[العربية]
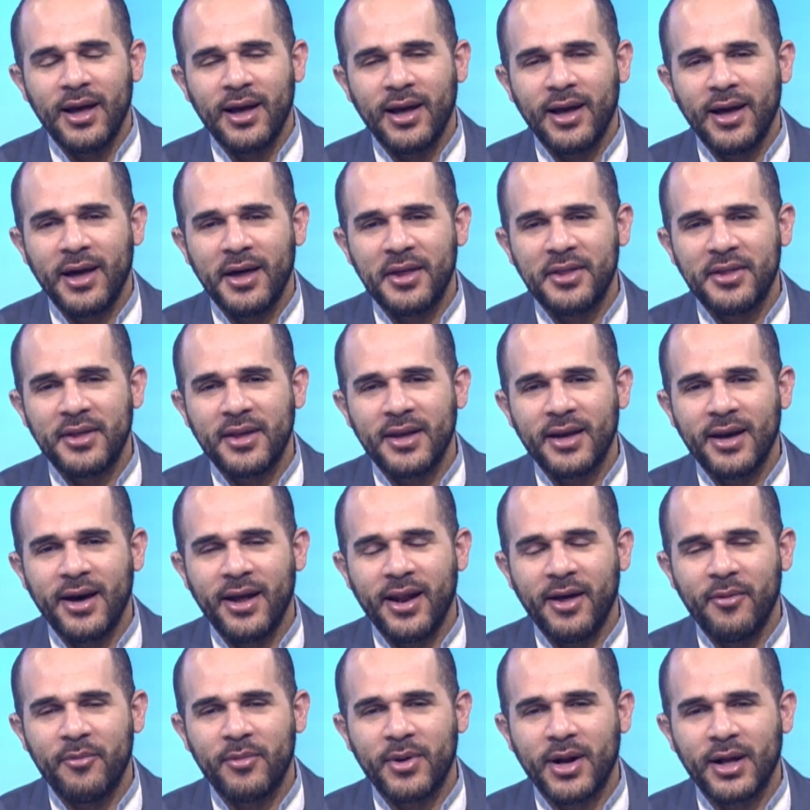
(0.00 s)
آه،
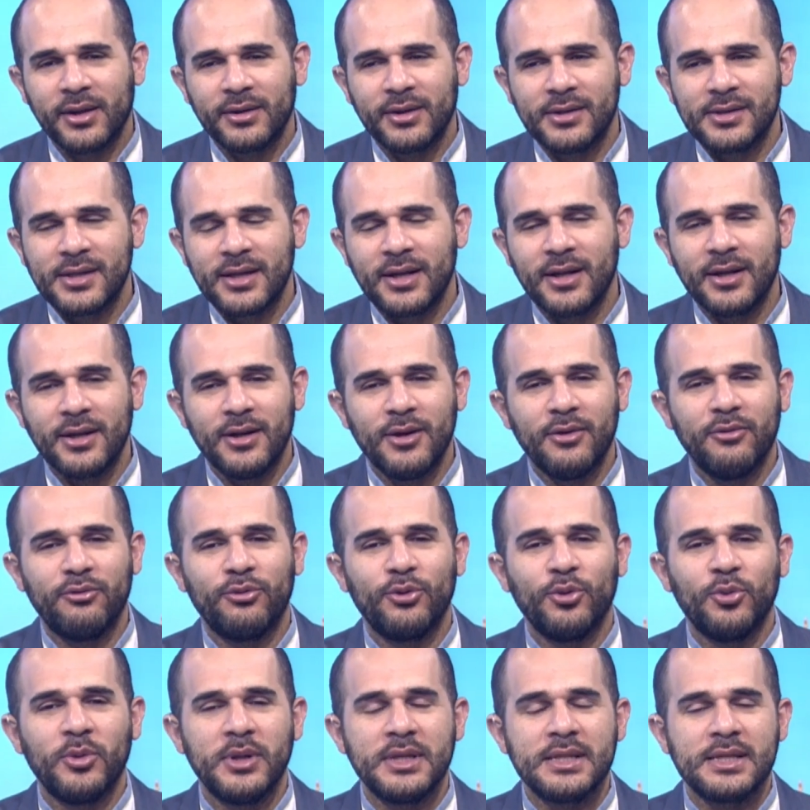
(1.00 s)
هذه الامراض اذا
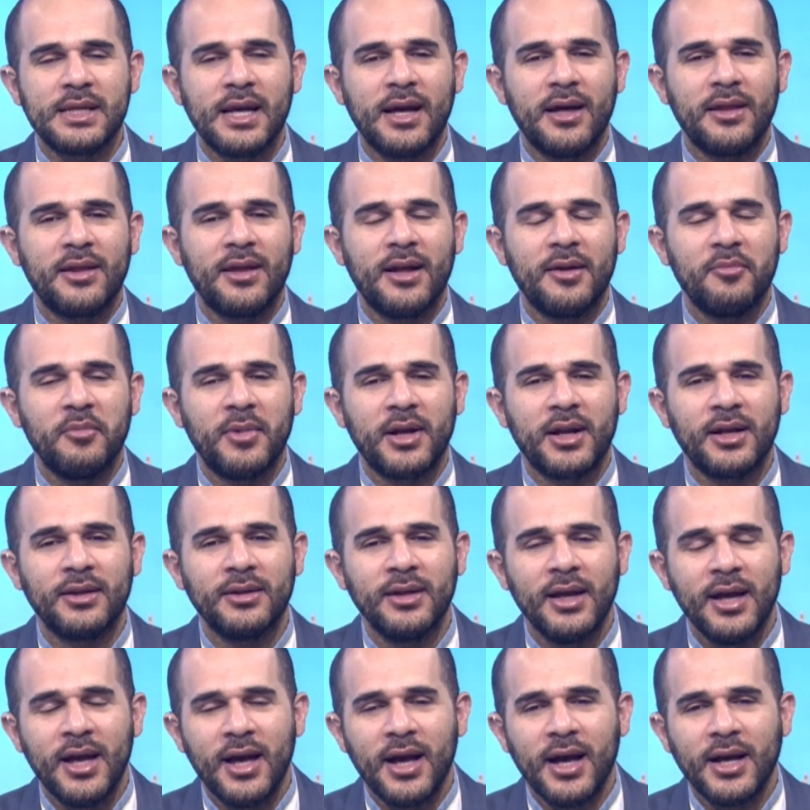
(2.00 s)
الانفلونزا هذا
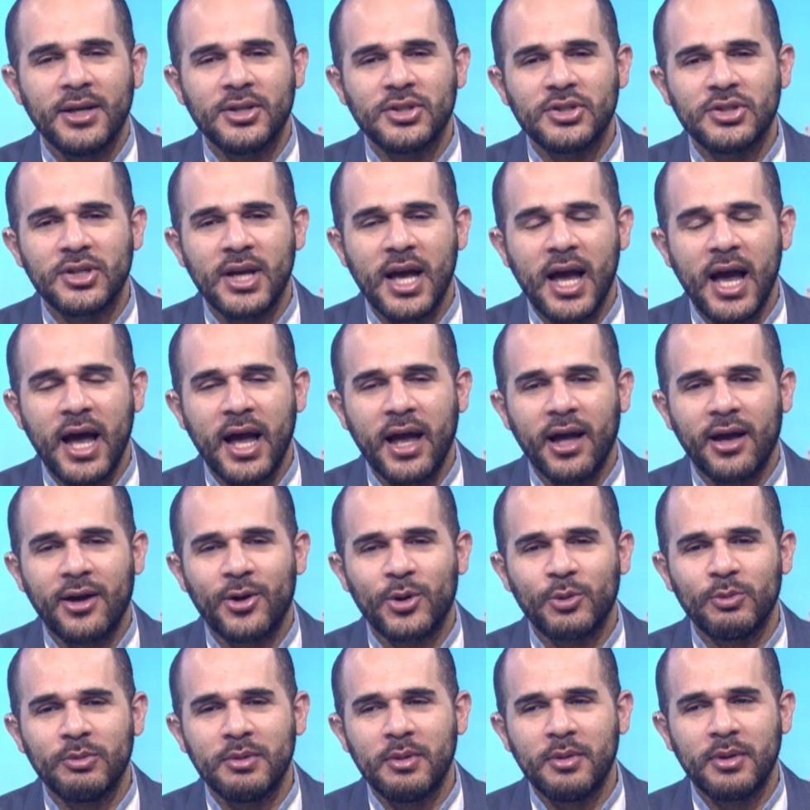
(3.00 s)
المرض
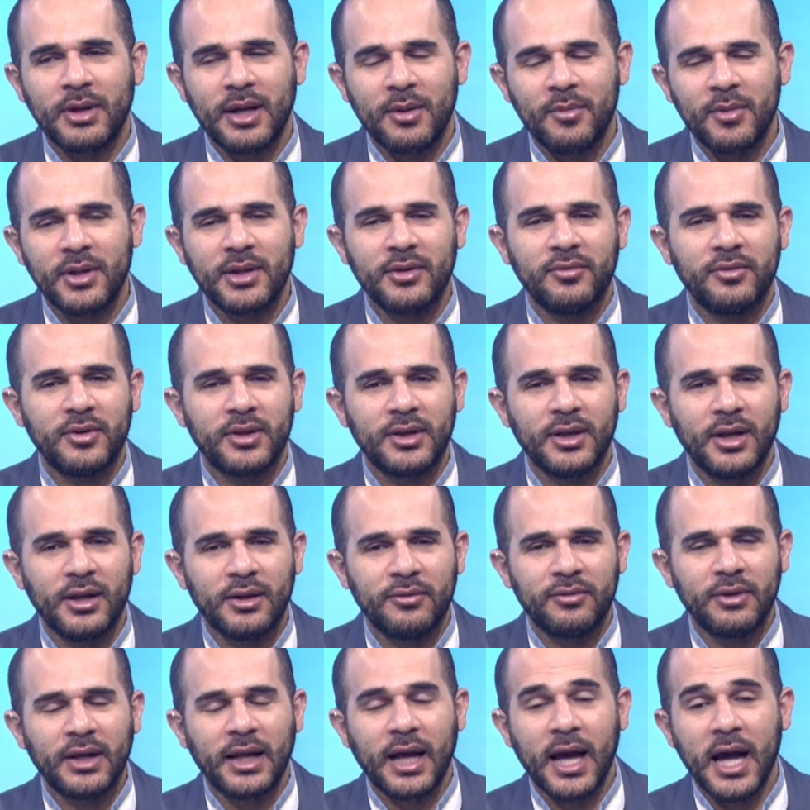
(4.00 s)
الشائع ربما كما
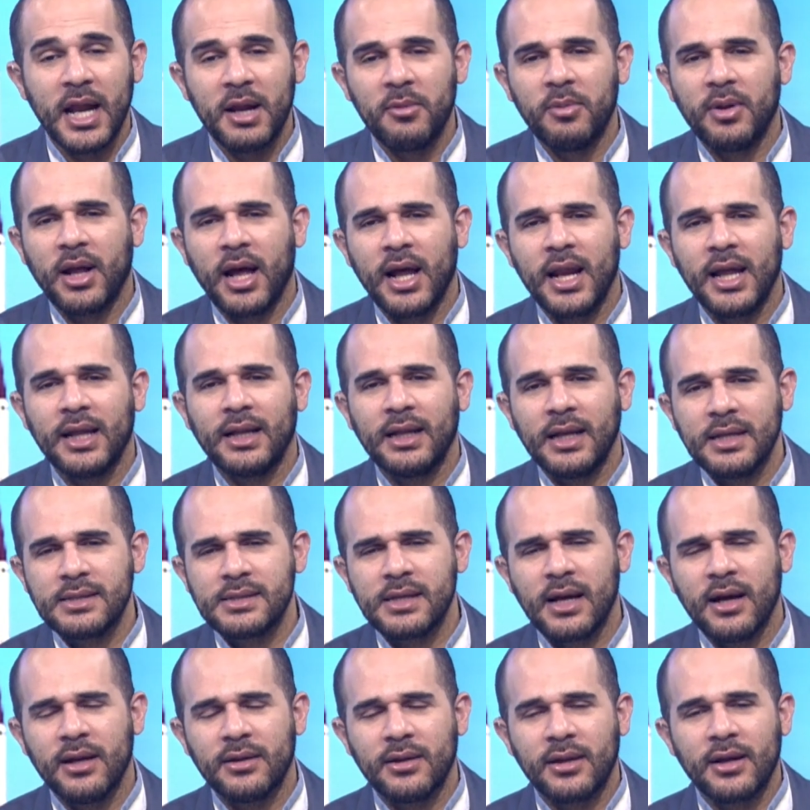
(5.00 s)
تفضلت في الغالب الحالات
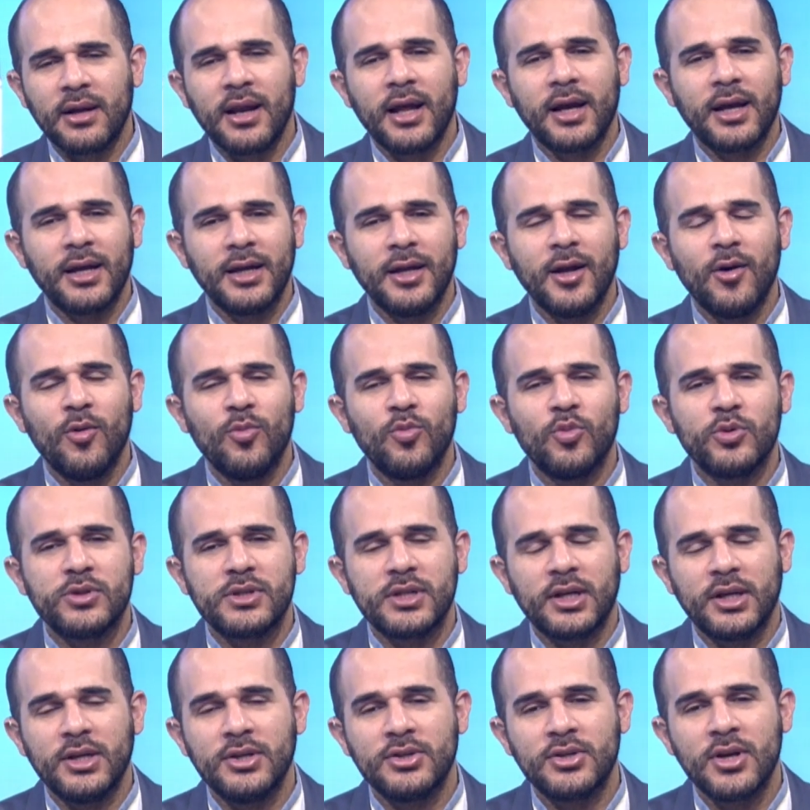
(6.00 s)
ليس خطير لكنه
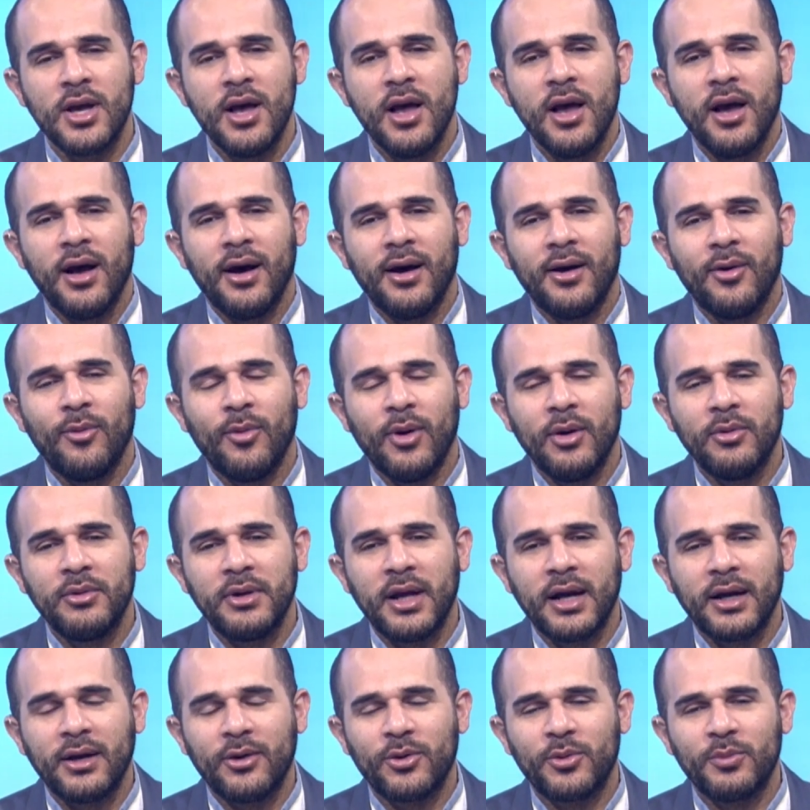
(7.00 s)
مزعج
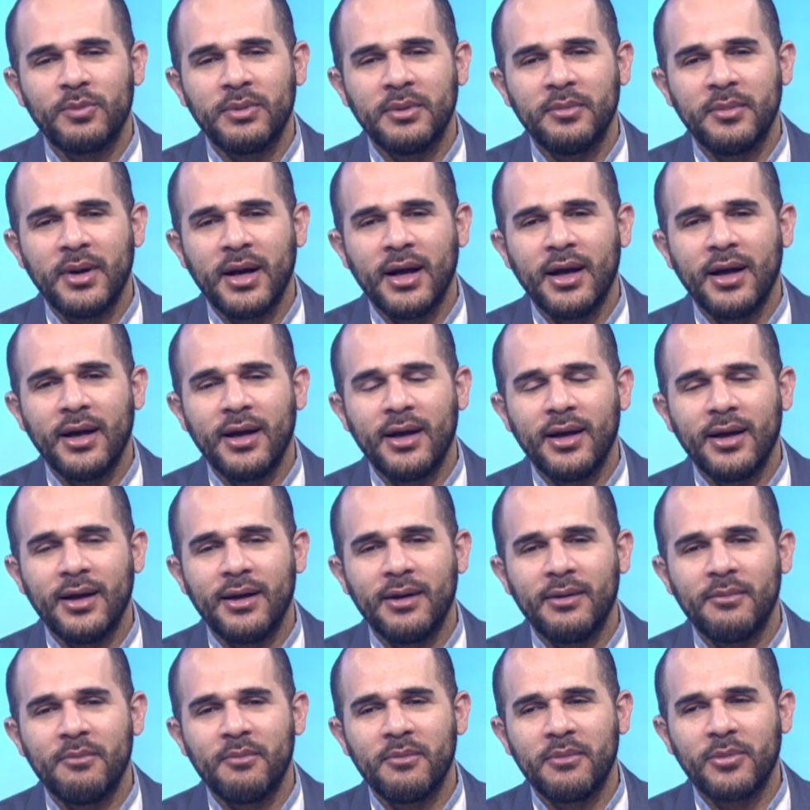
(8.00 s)
وهناك ربما
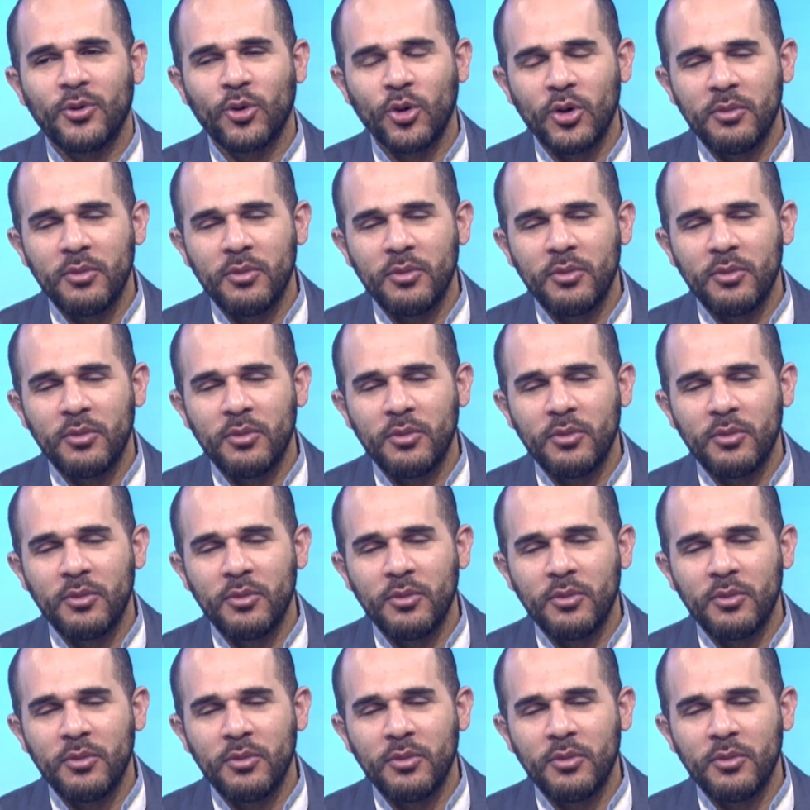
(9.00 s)
آه،